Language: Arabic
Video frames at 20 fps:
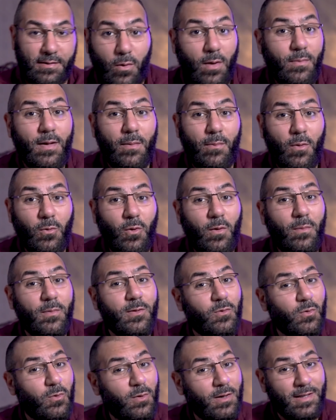ويبدا الموضوع
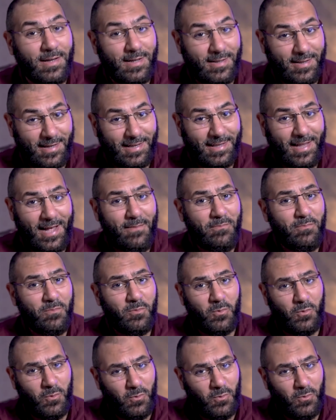من سهوله الاستخدام